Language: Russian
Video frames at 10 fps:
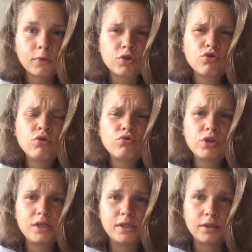Что
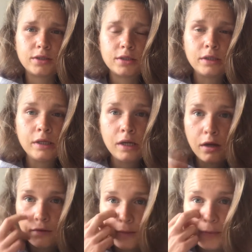нужно делать?
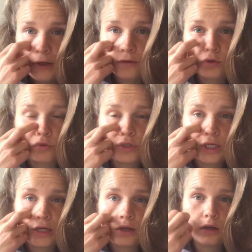Во-первых,
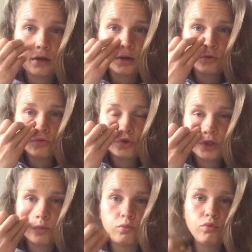друзья, а,
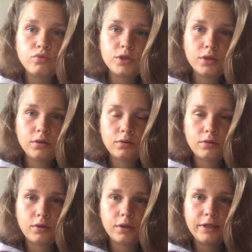нужно будет
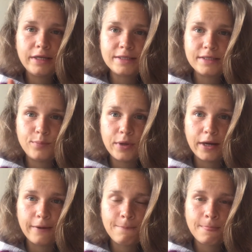а, для себя